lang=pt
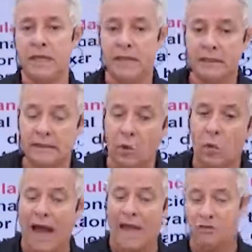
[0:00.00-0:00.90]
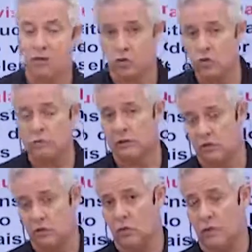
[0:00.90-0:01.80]
Então, as
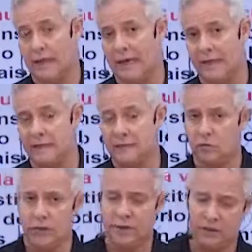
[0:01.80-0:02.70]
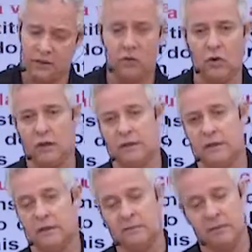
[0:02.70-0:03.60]
súmulas normais do STJ
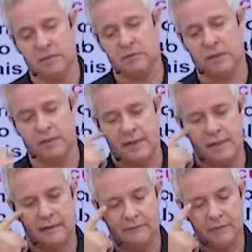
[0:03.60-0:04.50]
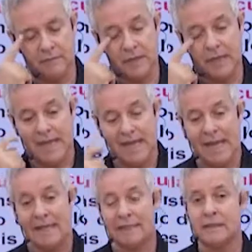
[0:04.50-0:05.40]
e mesmo do STF,
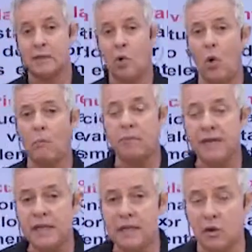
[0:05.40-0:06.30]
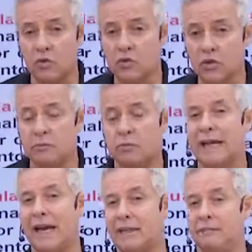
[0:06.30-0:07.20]
elas não obrigam os
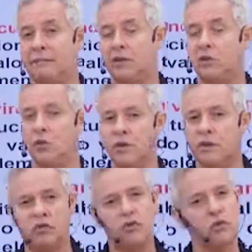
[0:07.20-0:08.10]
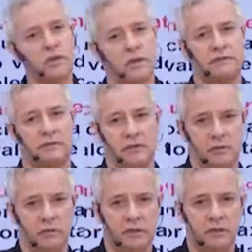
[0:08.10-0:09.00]
tribunais inferiores e os juízes
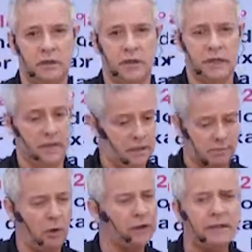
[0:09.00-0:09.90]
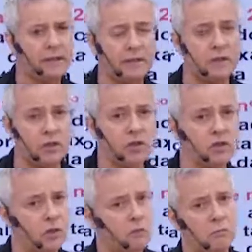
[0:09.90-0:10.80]
inferiores. Eles podem decidir de
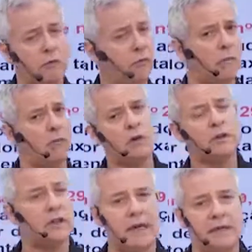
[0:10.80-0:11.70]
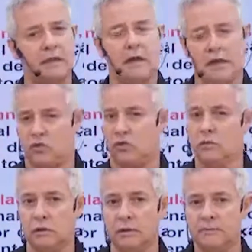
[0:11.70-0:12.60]
uma forma contrária à
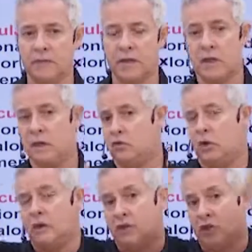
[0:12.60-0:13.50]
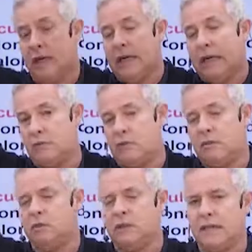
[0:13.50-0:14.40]
súmula, só que vai chegar nos
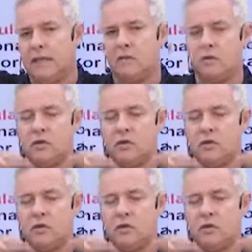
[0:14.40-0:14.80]
tribunais, isso